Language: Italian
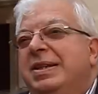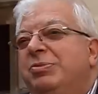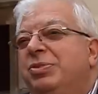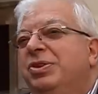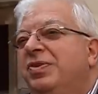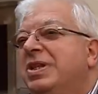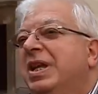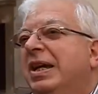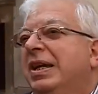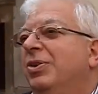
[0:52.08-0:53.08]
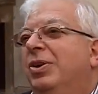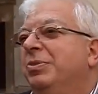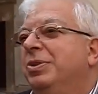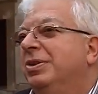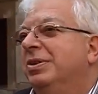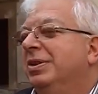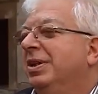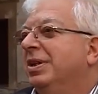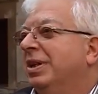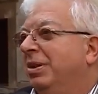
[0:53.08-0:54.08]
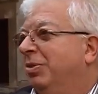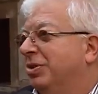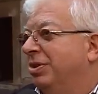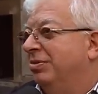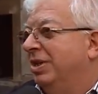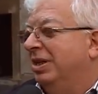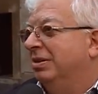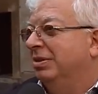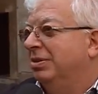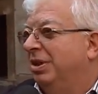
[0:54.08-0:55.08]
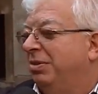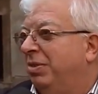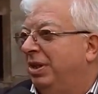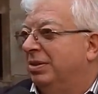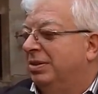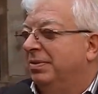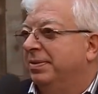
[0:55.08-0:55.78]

dal punto di vista anche economico che li possa aiutare in questo cammino. Insomma.